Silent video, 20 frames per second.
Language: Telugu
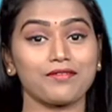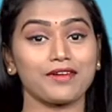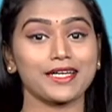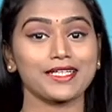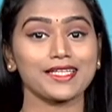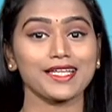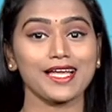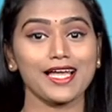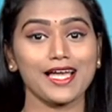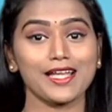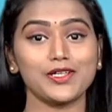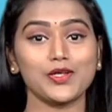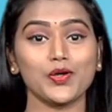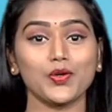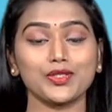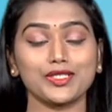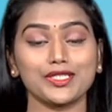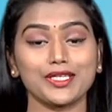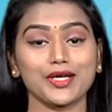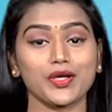మన
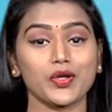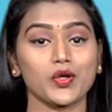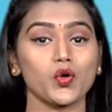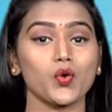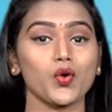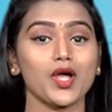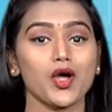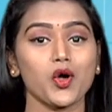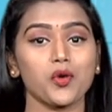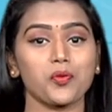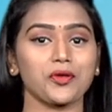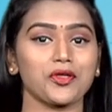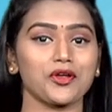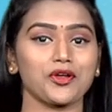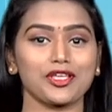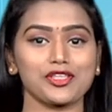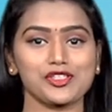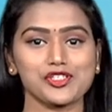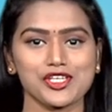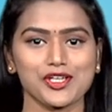వంటకాల్లో ఎక్కువగా
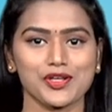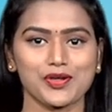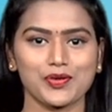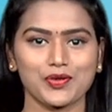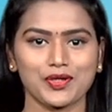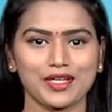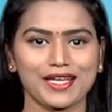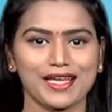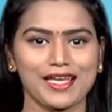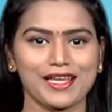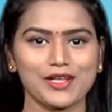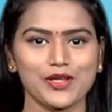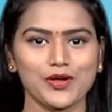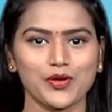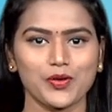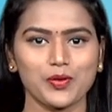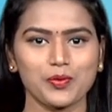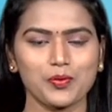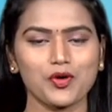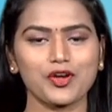ఉపయోగించే
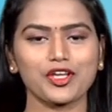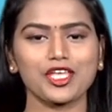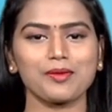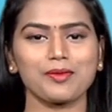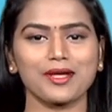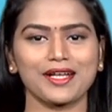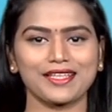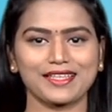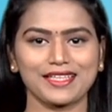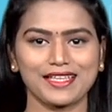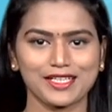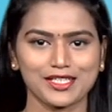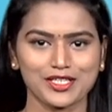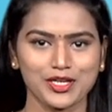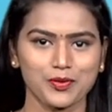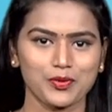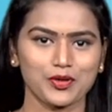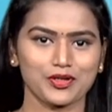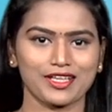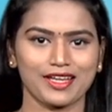కూరగాయల్లో ముఖ్యమైనది
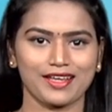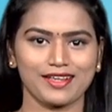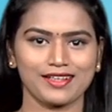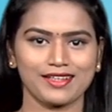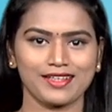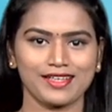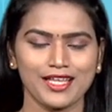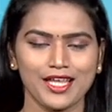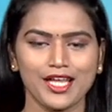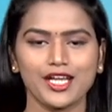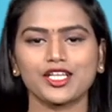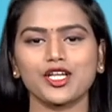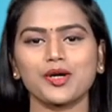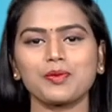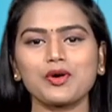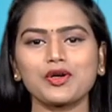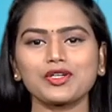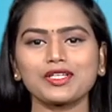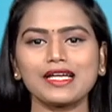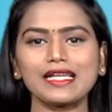టమోటా
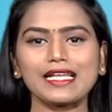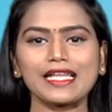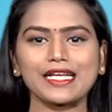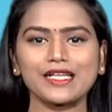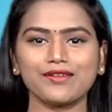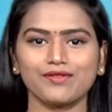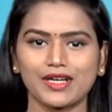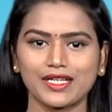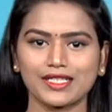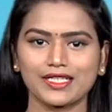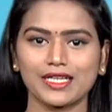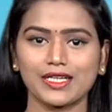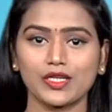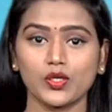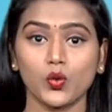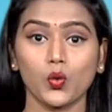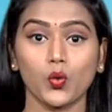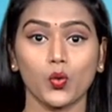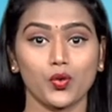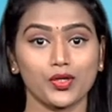టమోటా లేని
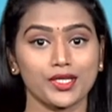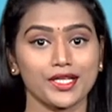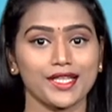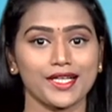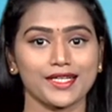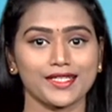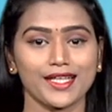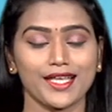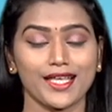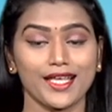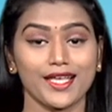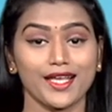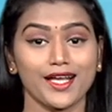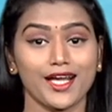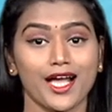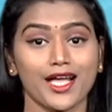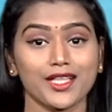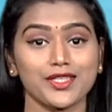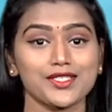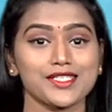వంటిల్లు ఉండదంటే
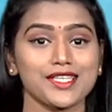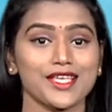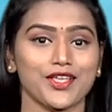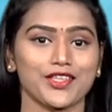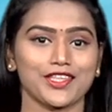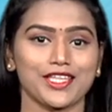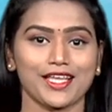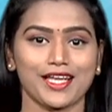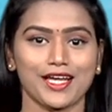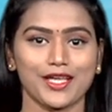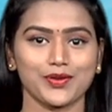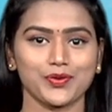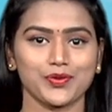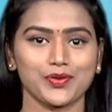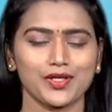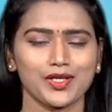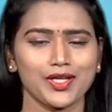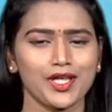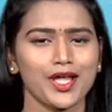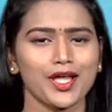అతిశయక్తి
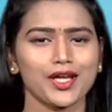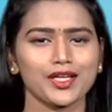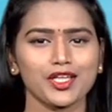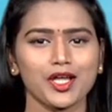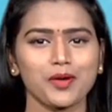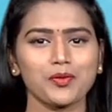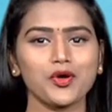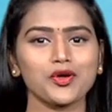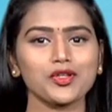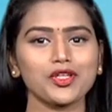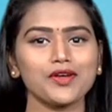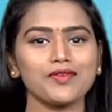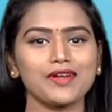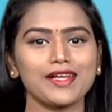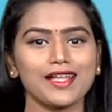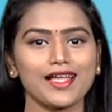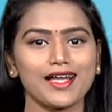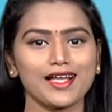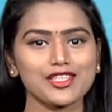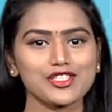కాదు టమోటా
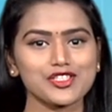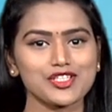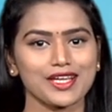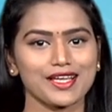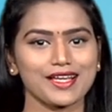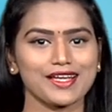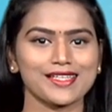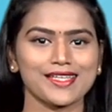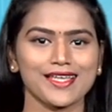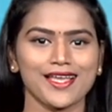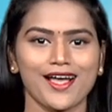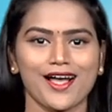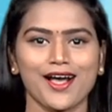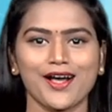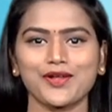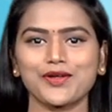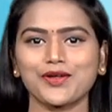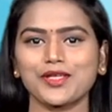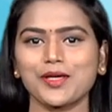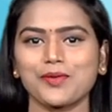వల్ల చక్కటి
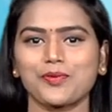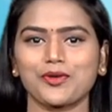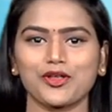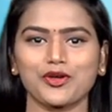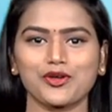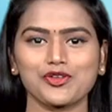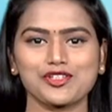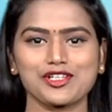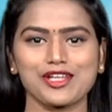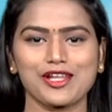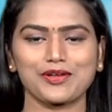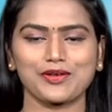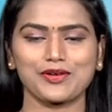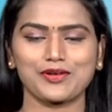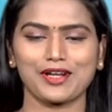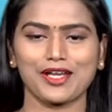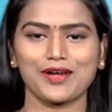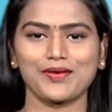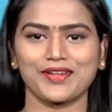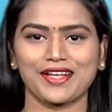ఆరోగ్య
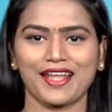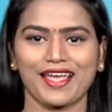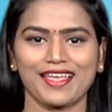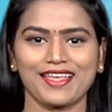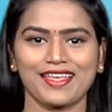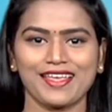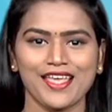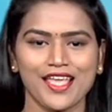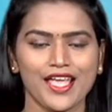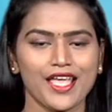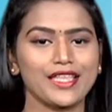ప్రయోజనాలు కూడా ఉన్నాయి